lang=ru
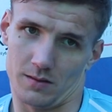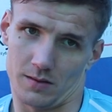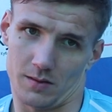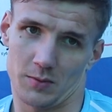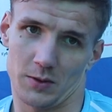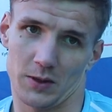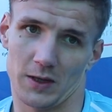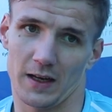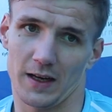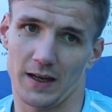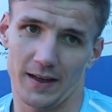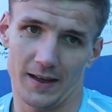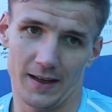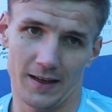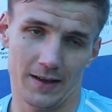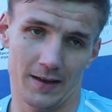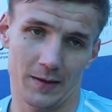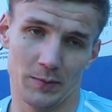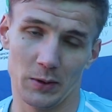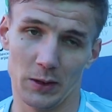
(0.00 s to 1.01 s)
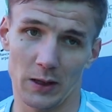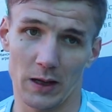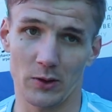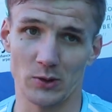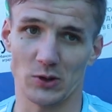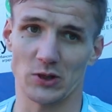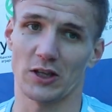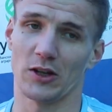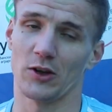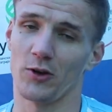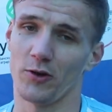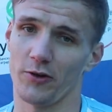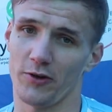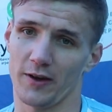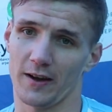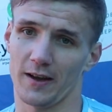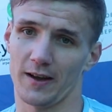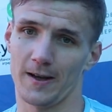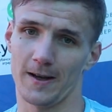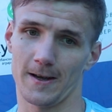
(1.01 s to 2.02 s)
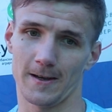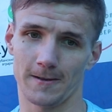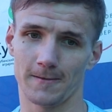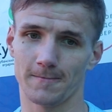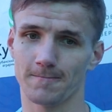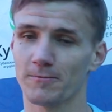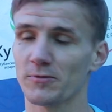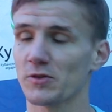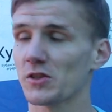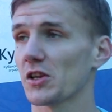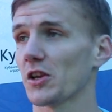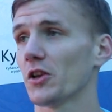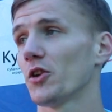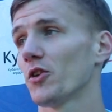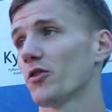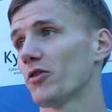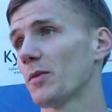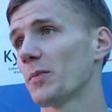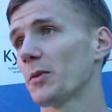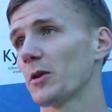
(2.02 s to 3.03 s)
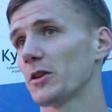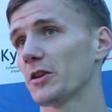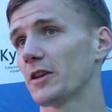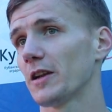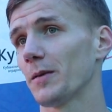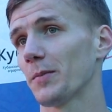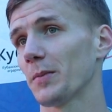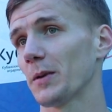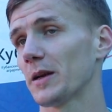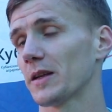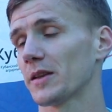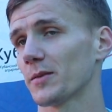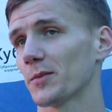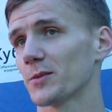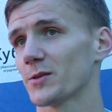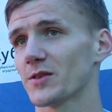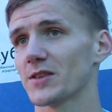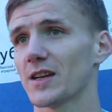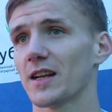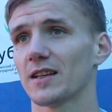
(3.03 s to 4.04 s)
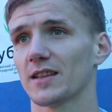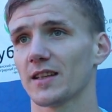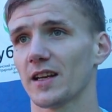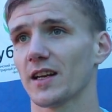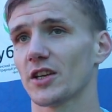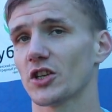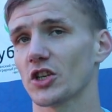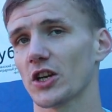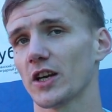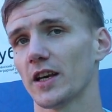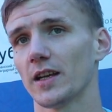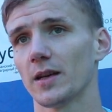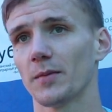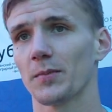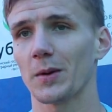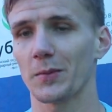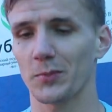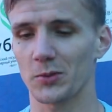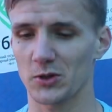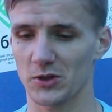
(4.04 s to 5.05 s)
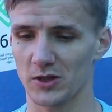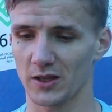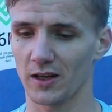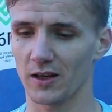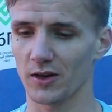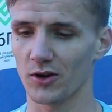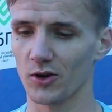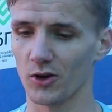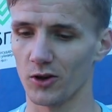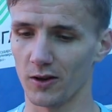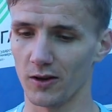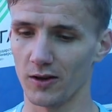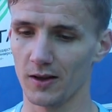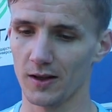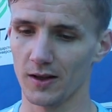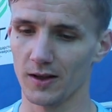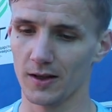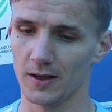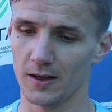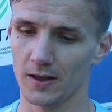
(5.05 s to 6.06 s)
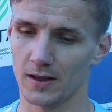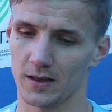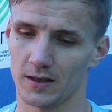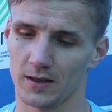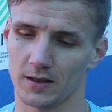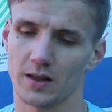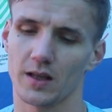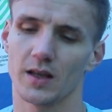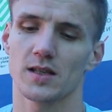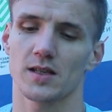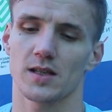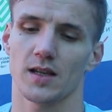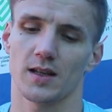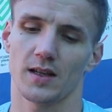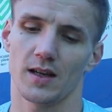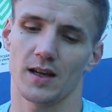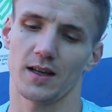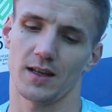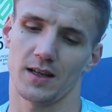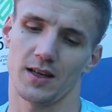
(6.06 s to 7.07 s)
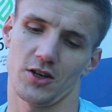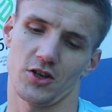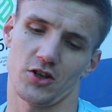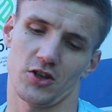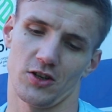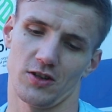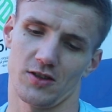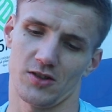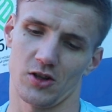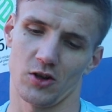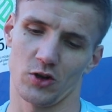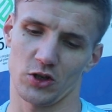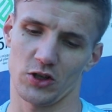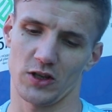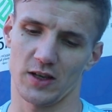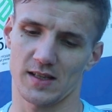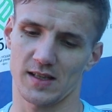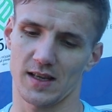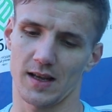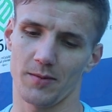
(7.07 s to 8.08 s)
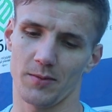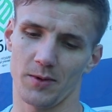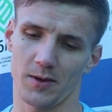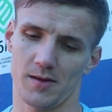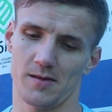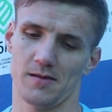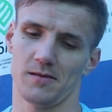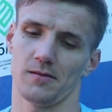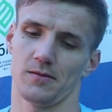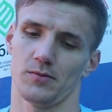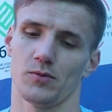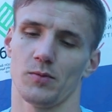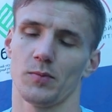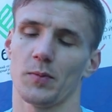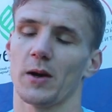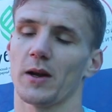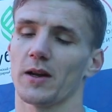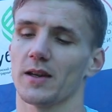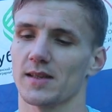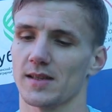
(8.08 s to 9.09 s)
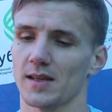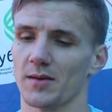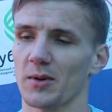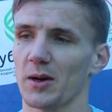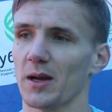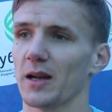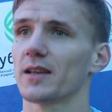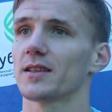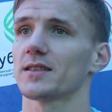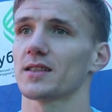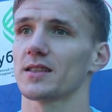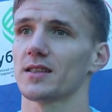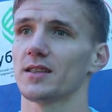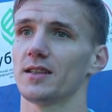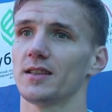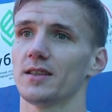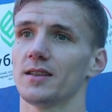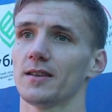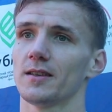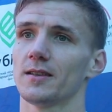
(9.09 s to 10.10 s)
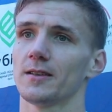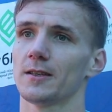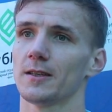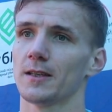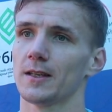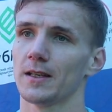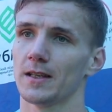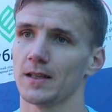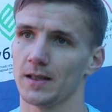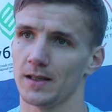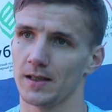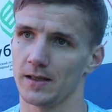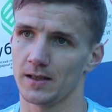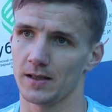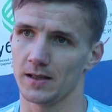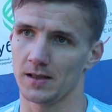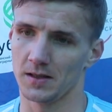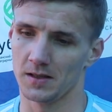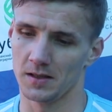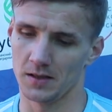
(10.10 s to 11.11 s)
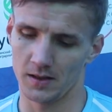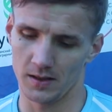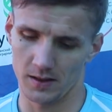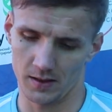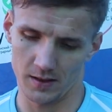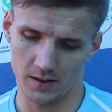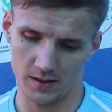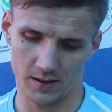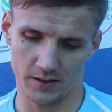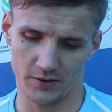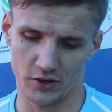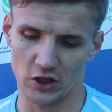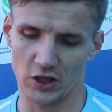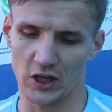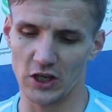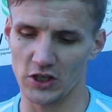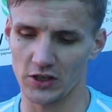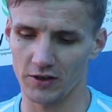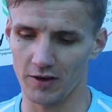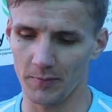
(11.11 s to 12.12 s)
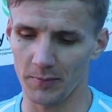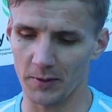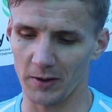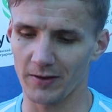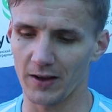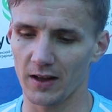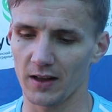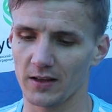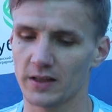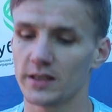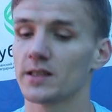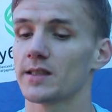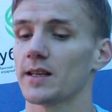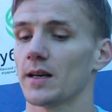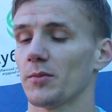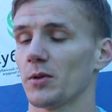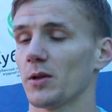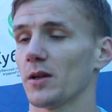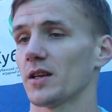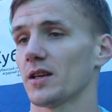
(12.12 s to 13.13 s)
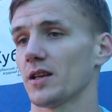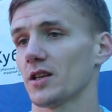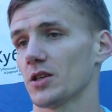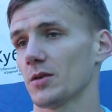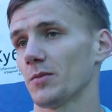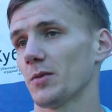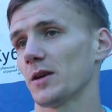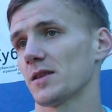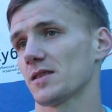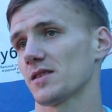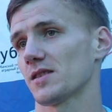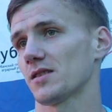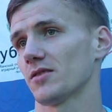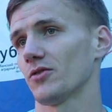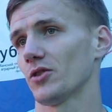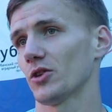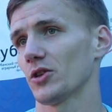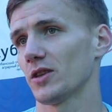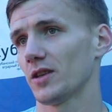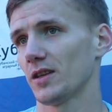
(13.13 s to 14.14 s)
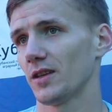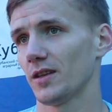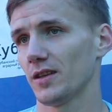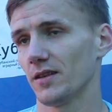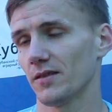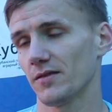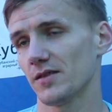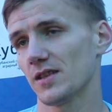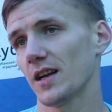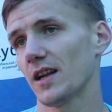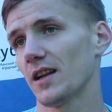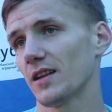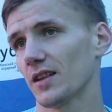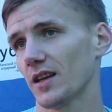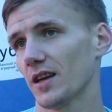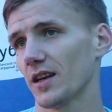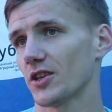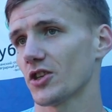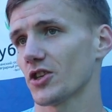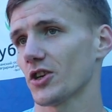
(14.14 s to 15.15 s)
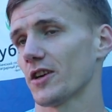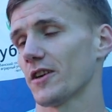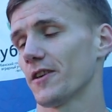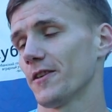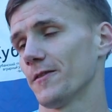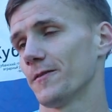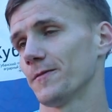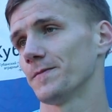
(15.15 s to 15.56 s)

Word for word: Об игре была установка, все ее выполнили, поэтому взяли три очка и не пропустили гол. Третья игра, конечно, сложная самая, но парни собрались и из-за вчерашнего провала нельзя было ошибаться сегодня и взяли три очка.